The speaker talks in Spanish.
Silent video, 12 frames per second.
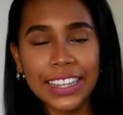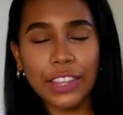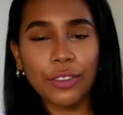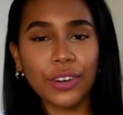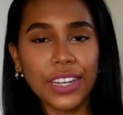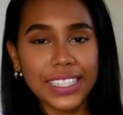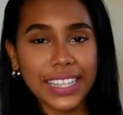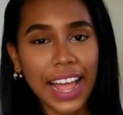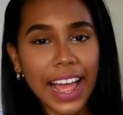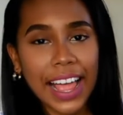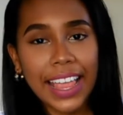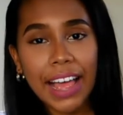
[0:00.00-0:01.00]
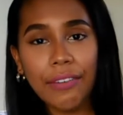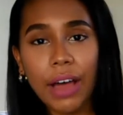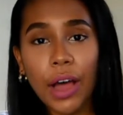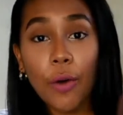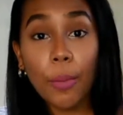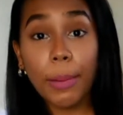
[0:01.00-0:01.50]
en el título que está ahí
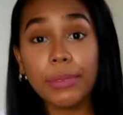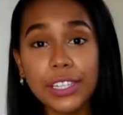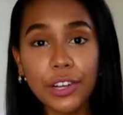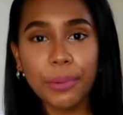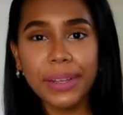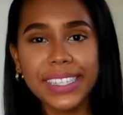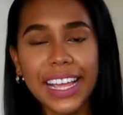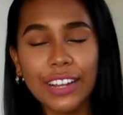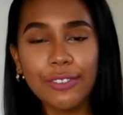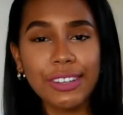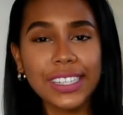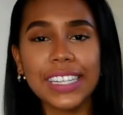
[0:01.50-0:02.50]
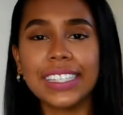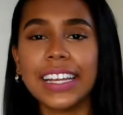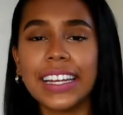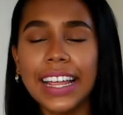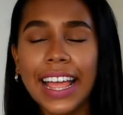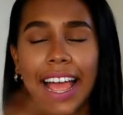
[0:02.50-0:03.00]
abajo, vamos a comenzar nuestra
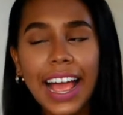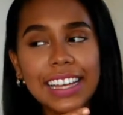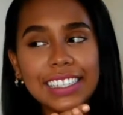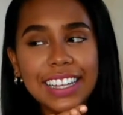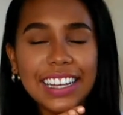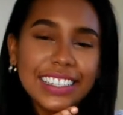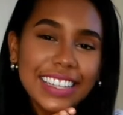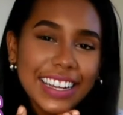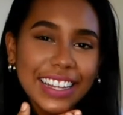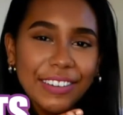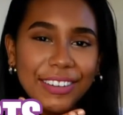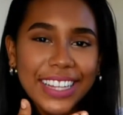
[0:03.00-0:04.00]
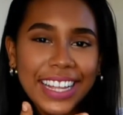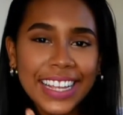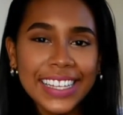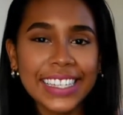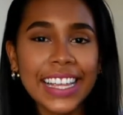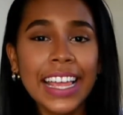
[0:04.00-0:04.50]
serie hashtag
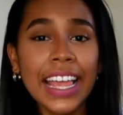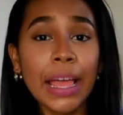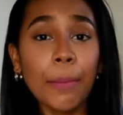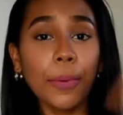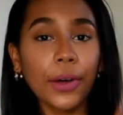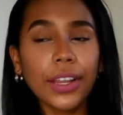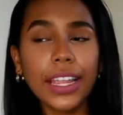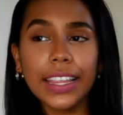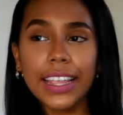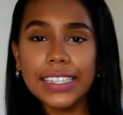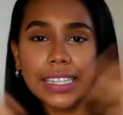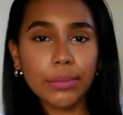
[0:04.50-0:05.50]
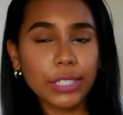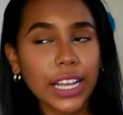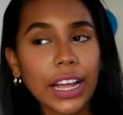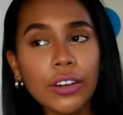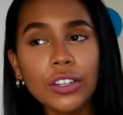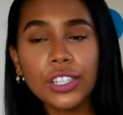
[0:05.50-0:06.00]
BTS porque ya estamos
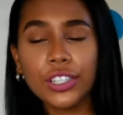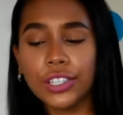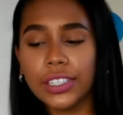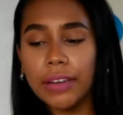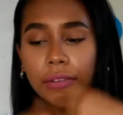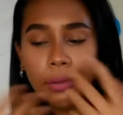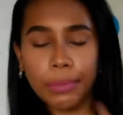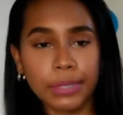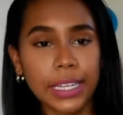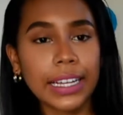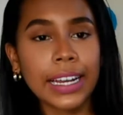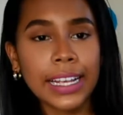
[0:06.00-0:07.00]
en agosto, ya volvemos a